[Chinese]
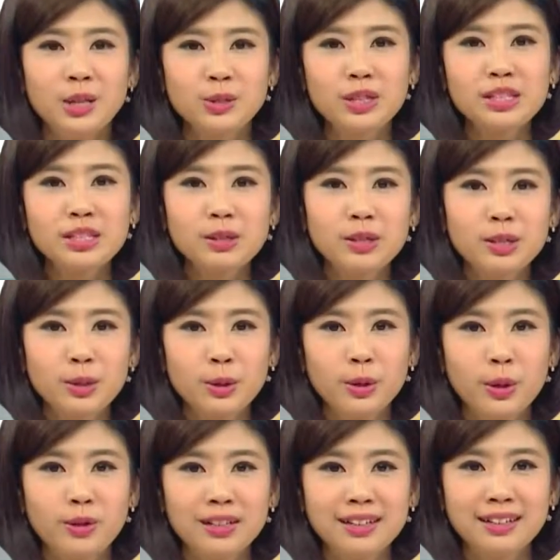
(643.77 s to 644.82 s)
最近有一群
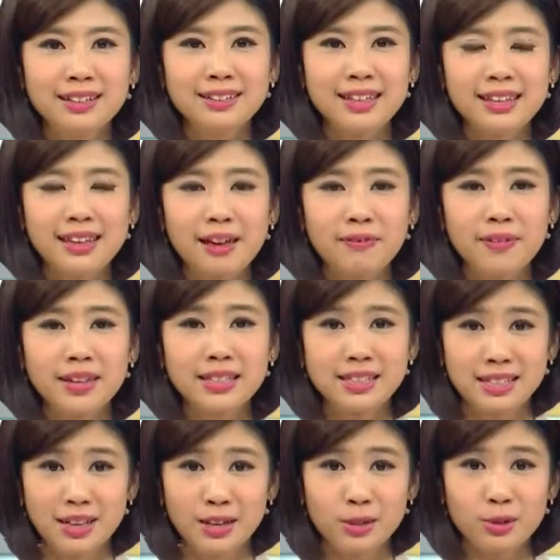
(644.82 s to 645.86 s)
游客在南非
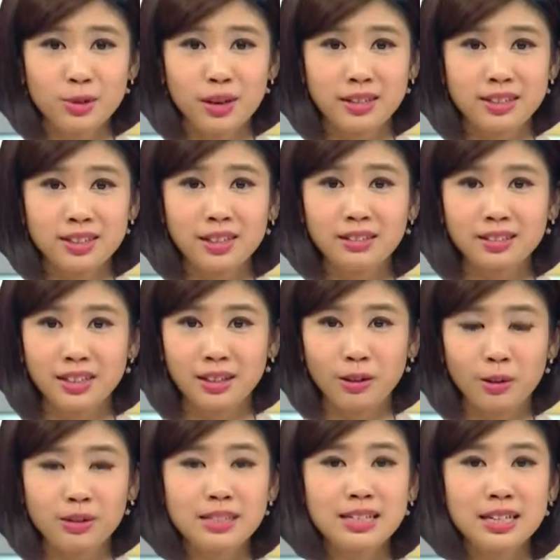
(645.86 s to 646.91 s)
潜水，进到铁
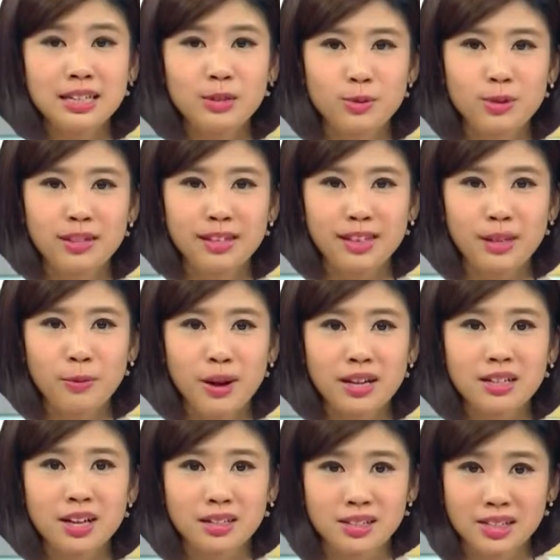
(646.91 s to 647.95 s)
笼近距离
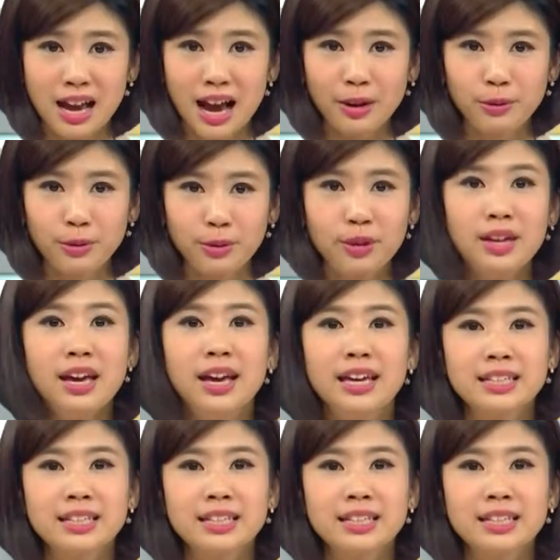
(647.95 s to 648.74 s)
观赏鲨鱼，